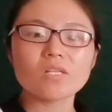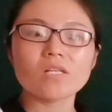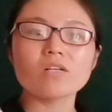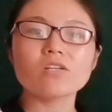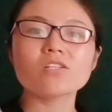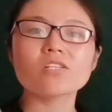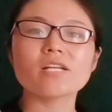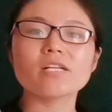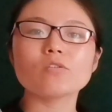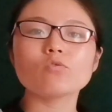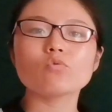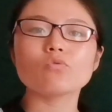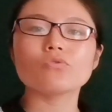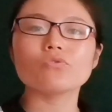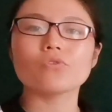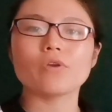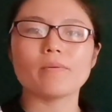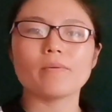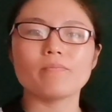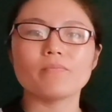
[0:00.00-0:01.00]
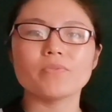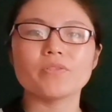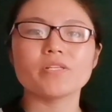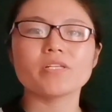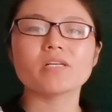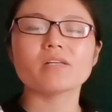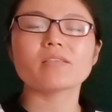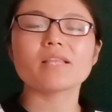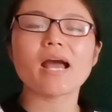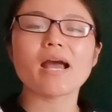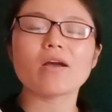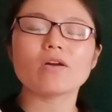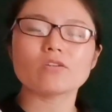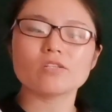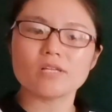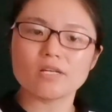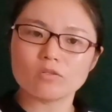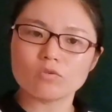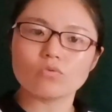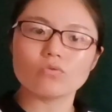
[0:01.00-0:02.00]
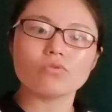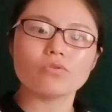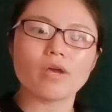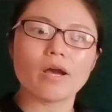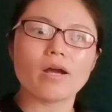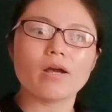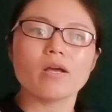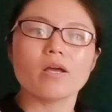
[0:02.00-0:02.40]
伸出去，这个捺要伸出去，